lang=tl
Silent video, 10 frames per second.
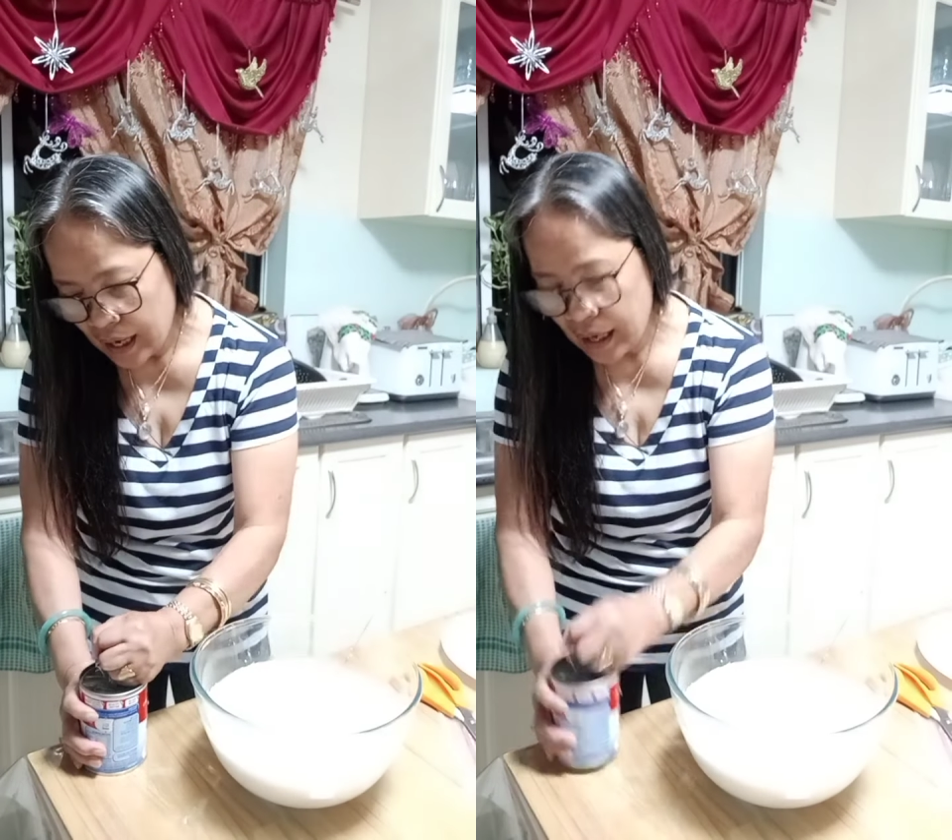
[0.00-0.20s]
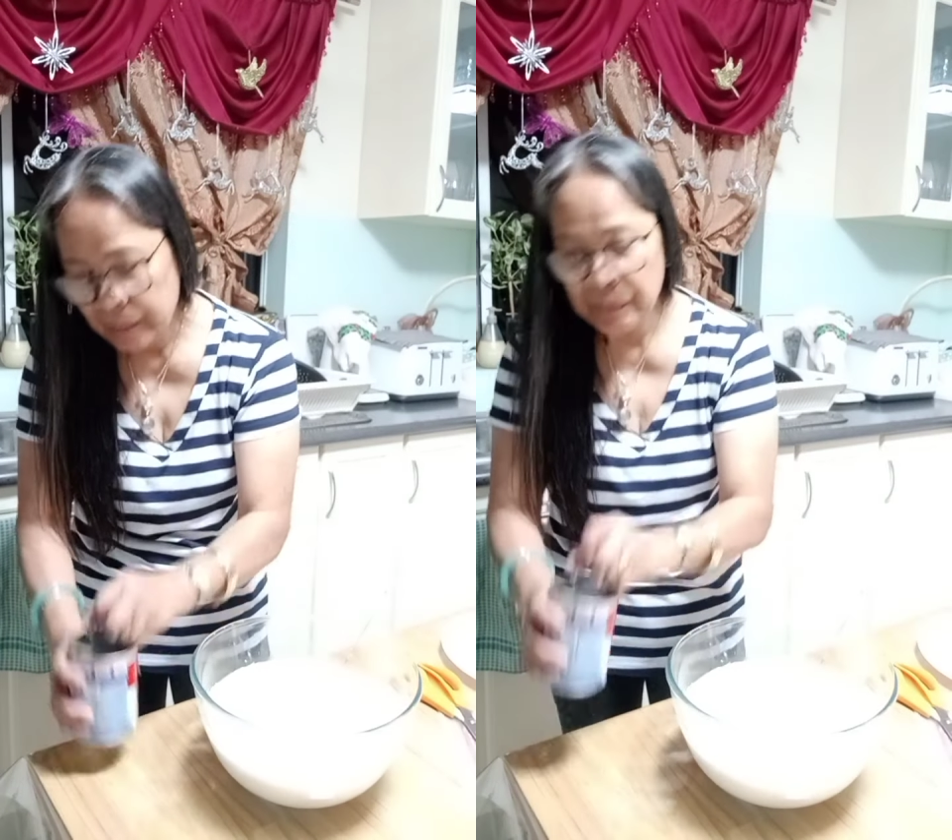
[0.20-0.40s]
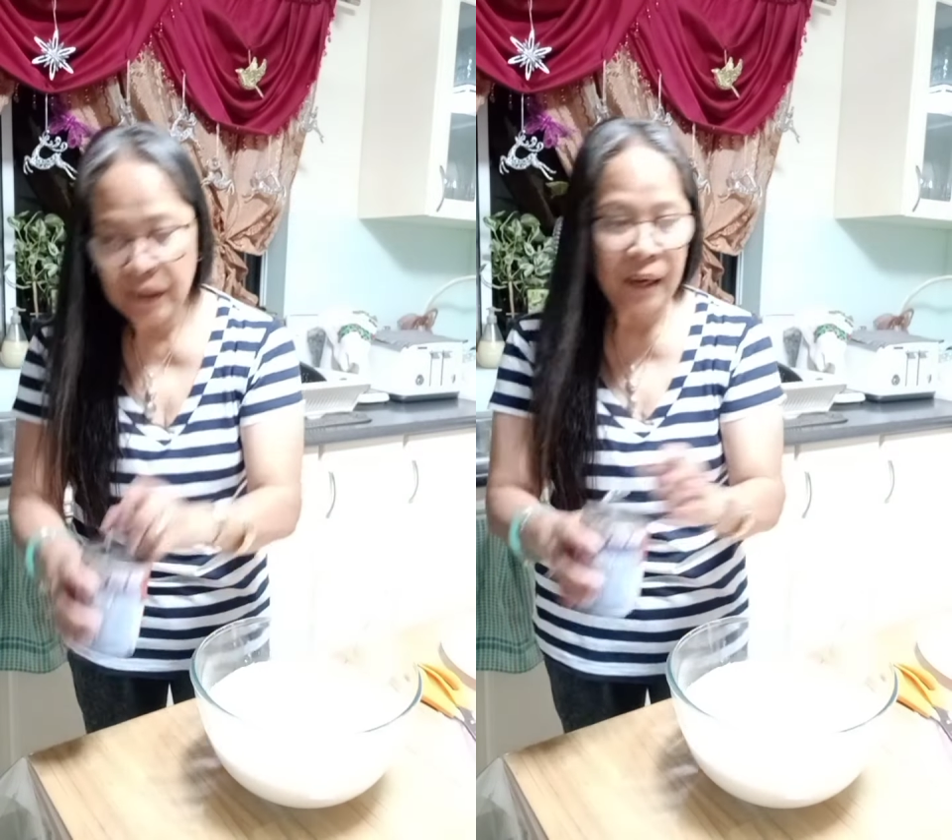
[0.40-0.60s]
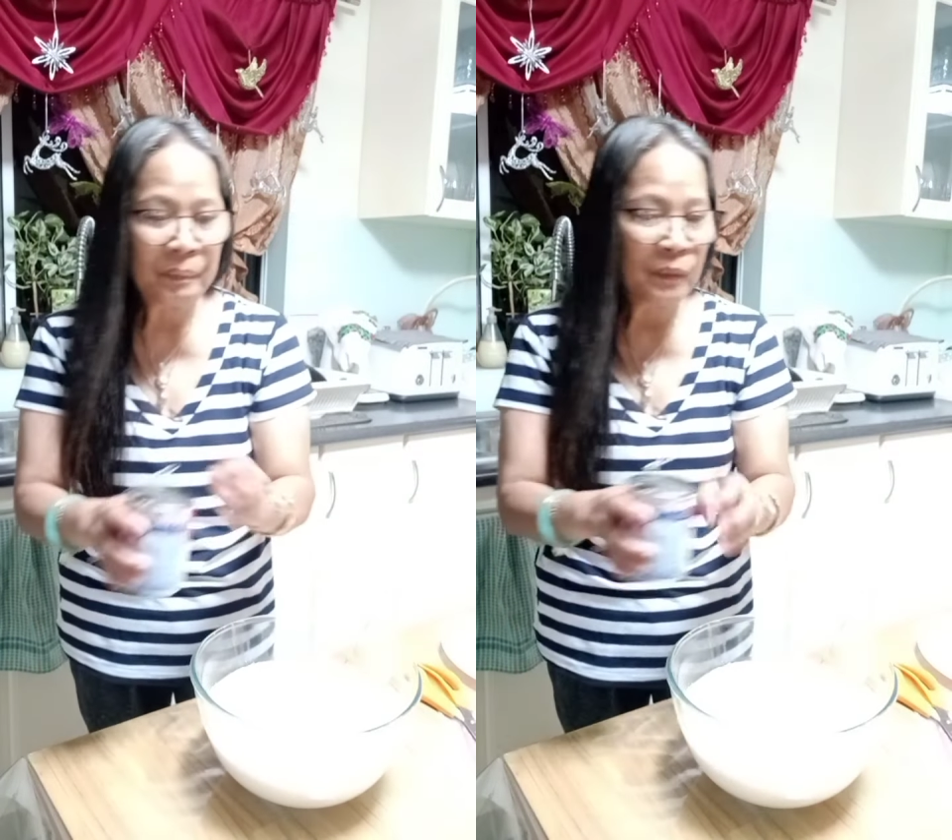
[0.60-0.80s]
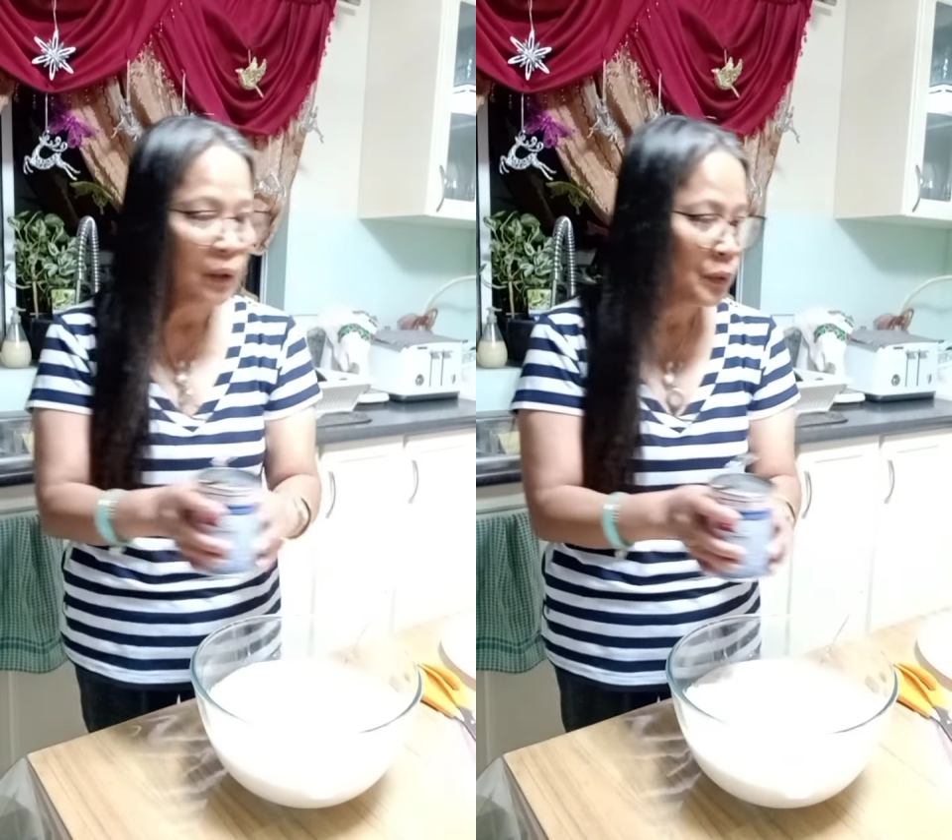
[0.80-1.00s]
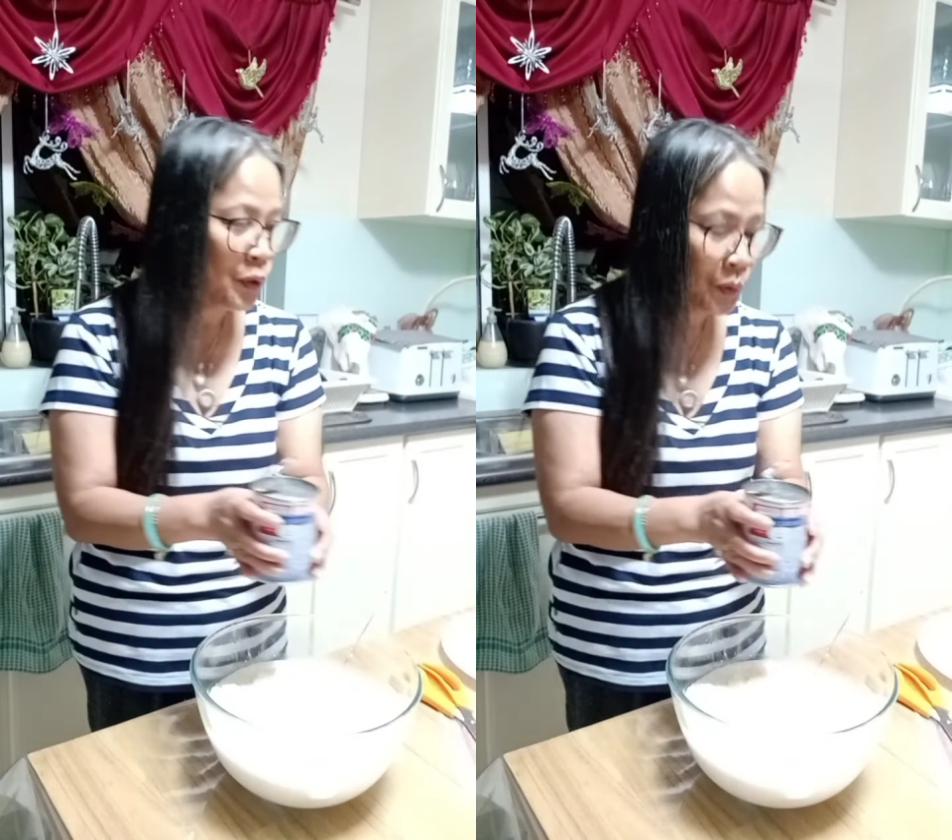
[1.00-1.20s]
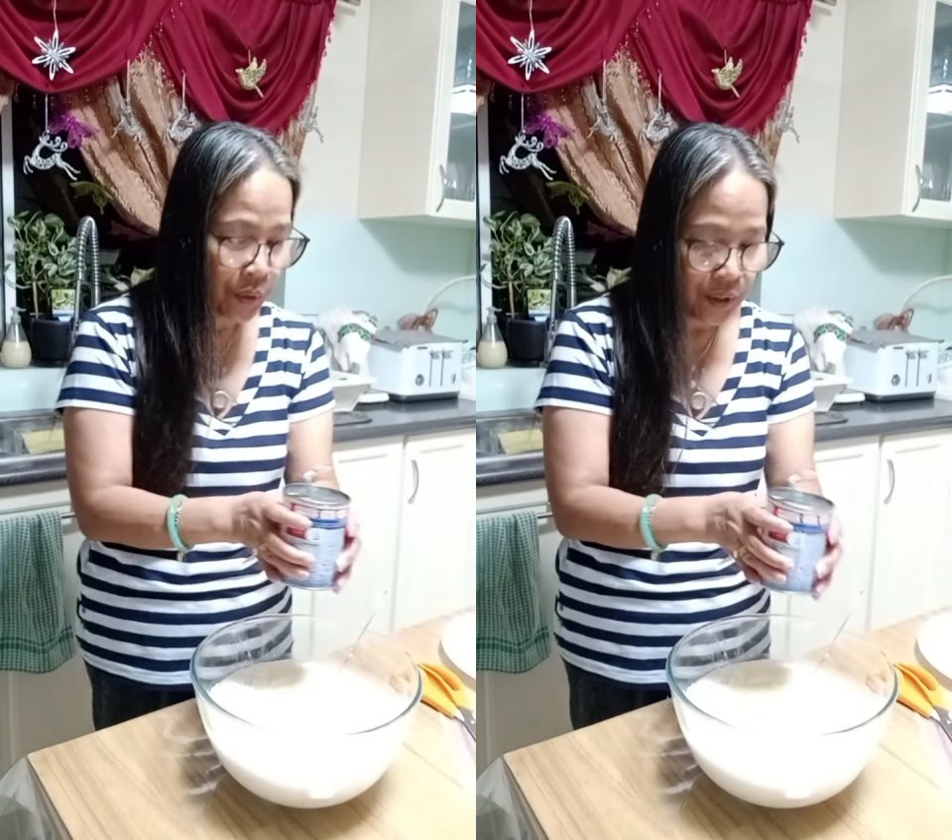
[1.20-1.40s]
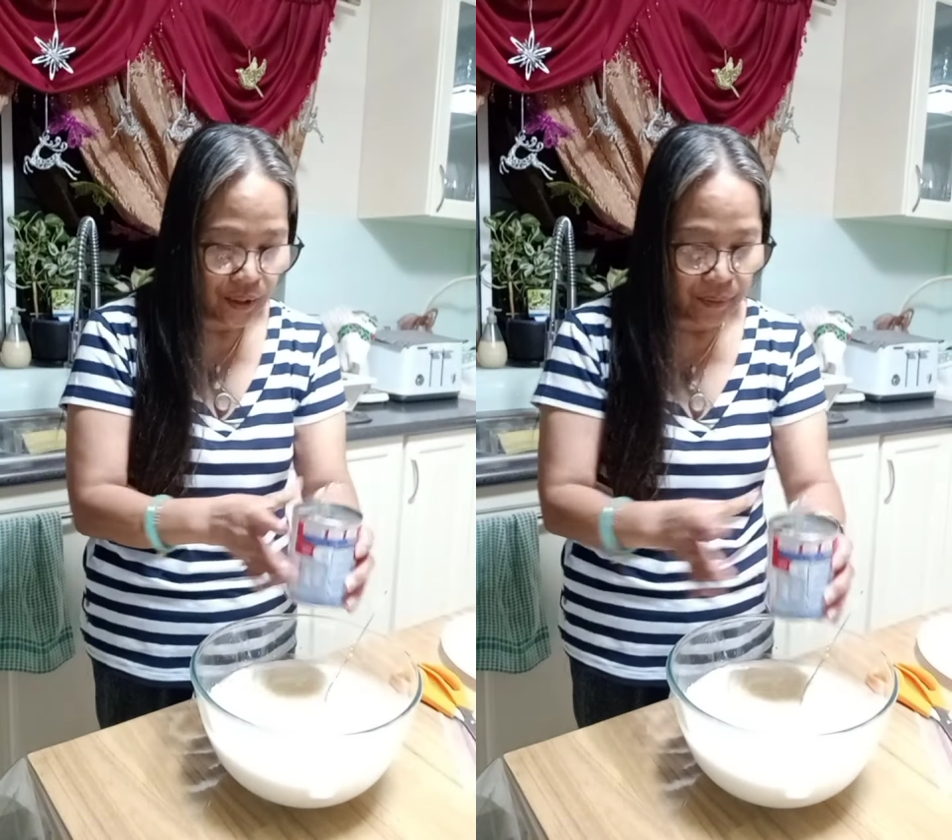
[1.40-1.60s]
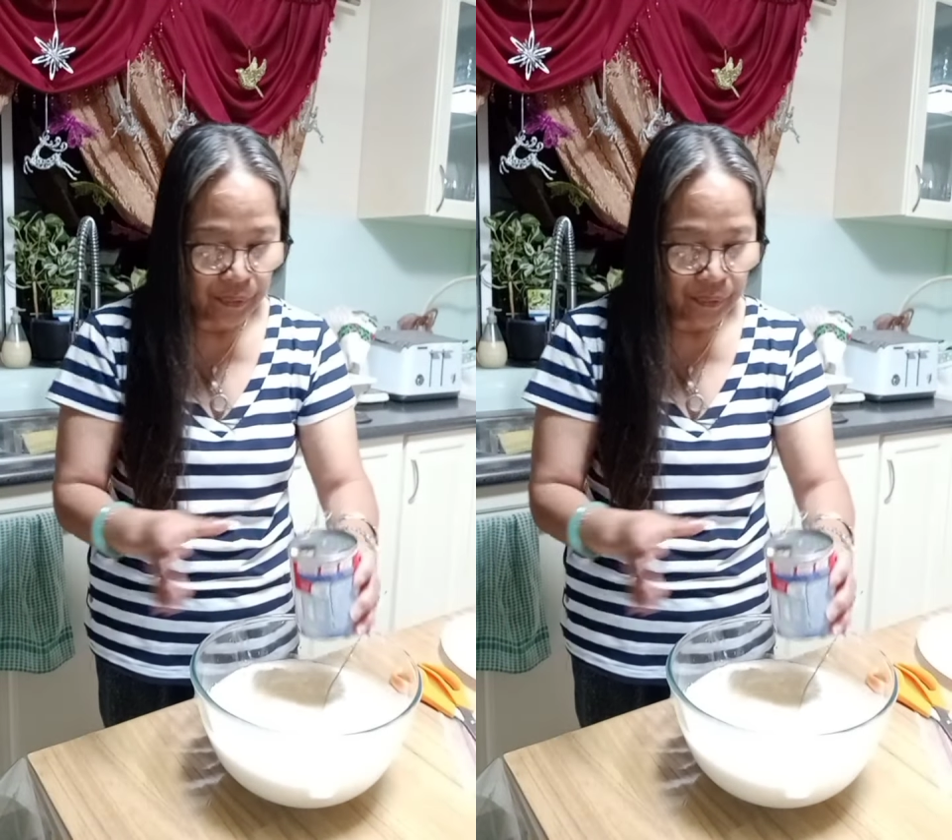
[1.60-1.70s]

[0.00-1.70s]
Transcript: half cup of sugar